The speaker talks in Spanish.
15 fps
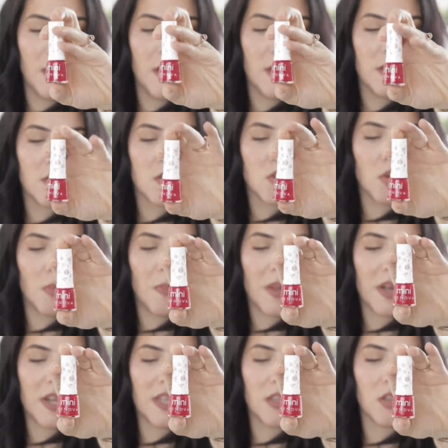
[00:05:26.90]
súper
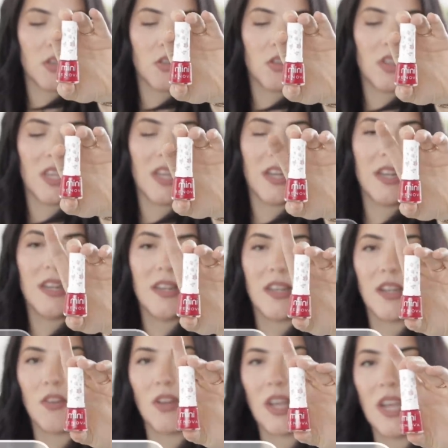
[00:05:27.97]
lindo. Tienen
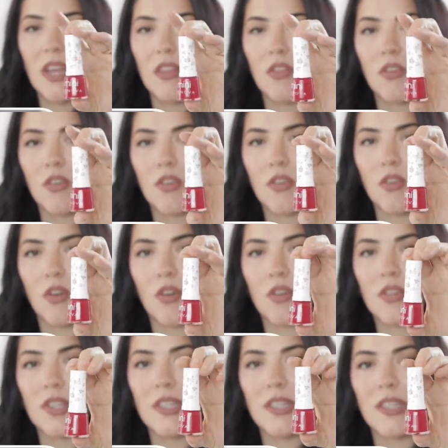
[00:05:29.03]
creo que dos
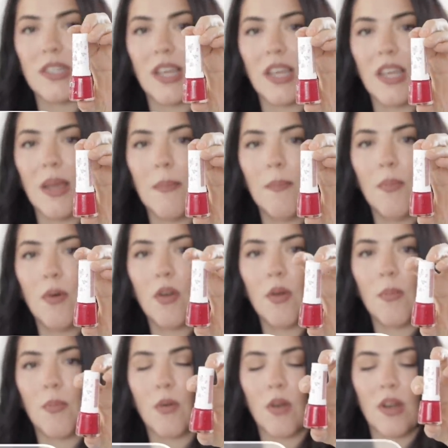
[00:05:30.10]
rojos y se guían por,
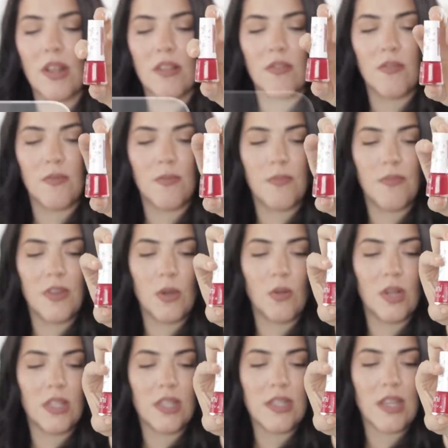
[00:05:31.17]
por las
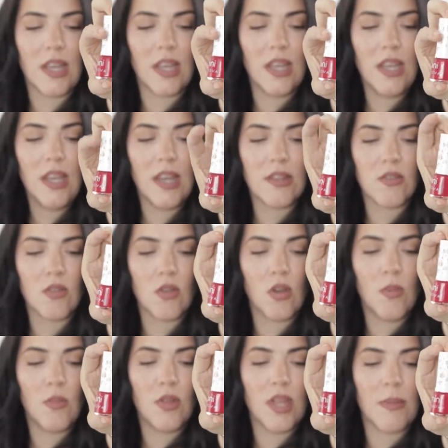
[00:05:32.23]
figuritas de aquí. Estos son
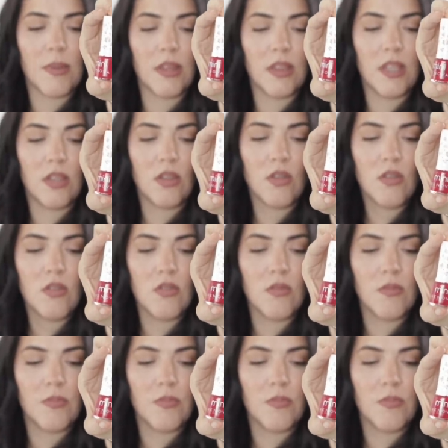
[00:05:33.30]
como diamantitos